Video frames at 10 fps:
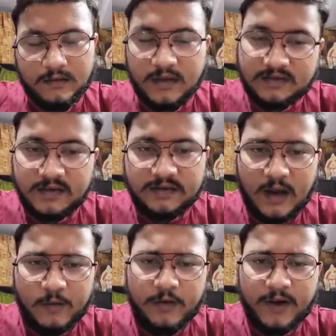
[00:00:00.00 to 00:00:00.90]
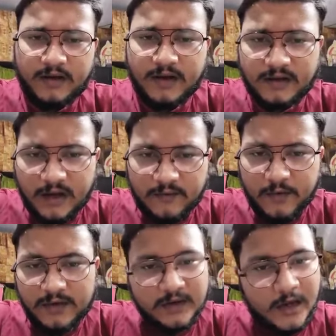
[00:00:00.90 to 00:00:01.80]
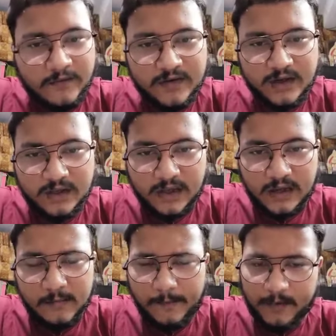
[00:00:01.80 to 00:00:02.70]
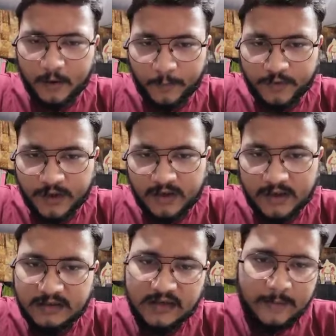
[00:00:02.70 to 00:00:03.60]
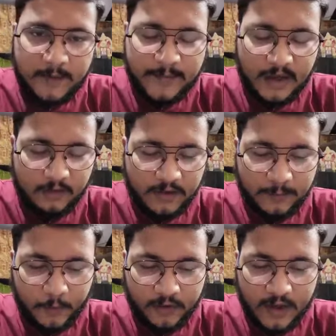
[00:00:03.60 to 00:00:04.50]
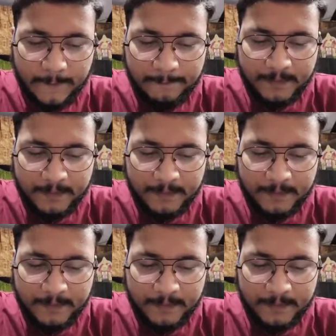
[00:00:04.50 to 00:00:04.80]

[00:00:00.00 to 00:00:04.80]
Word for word: জাস্টিস গাঙ্গুলির একটি ইন্টারভিউ আজকে টেলিভিশনে দেখলাম আপনারা প্রত্যেকে দেখেছেন এবিপি আনন্দের পর্দায়